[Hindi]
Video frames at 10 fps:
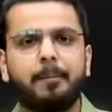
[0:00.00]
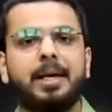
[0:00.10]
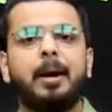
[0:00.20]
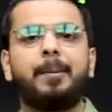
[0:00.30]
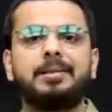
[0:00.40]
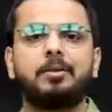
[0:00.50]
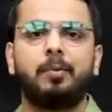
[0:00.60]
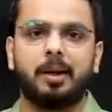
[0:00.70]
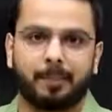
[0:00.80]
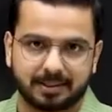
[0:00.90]
अब ये पैसे
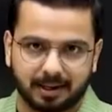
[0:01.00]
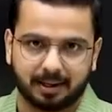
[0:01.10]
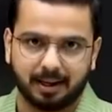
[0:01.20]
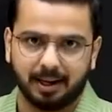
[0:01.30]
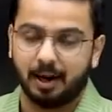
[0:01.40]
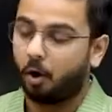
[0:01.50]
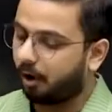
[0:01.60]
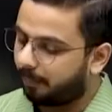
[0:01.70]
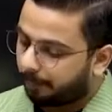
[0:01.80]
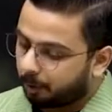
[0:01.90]
तो मेरे पास आ रहे हैं
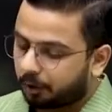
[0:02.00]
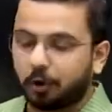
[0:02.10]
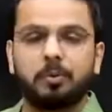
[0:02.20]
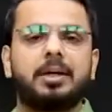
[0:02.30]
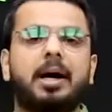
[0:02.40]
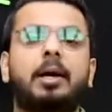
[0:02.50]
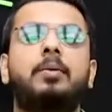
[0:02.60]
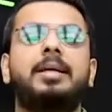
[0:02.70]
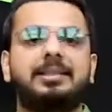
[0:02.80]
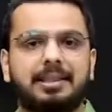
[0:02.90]
और मैं आपको क्यों दिखा
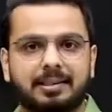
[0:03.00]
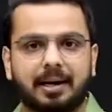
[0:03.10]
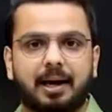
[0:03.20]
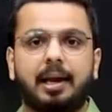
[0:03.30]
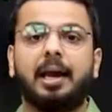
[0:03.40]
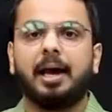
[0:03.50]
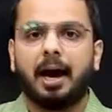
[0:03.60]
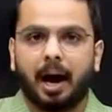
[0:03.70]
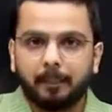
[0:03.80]
रहा हूं किस चीज़ के आ रहे हैं